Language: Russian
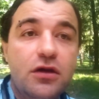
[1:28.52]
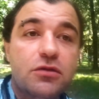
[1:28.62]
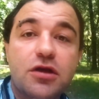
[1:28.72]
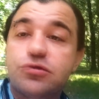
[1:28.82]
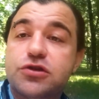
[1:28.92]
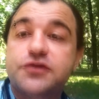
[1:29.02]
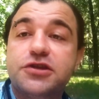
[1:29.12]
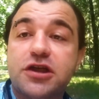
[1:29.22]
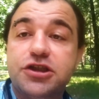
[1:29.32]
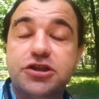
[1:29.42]
Потому что
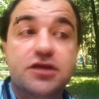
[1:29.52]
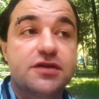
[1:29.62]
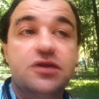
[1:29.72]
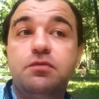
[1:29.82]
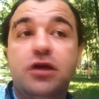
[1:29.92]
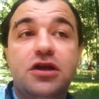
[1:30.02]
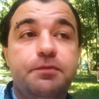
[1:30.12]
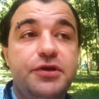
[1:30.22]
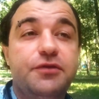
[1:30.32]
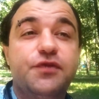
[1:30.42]
вчера 14 банок
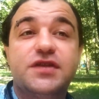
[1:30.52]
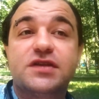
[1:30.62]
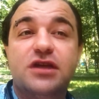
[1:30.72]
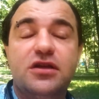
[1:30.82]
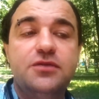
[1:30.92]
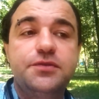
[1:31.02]
пива всосал.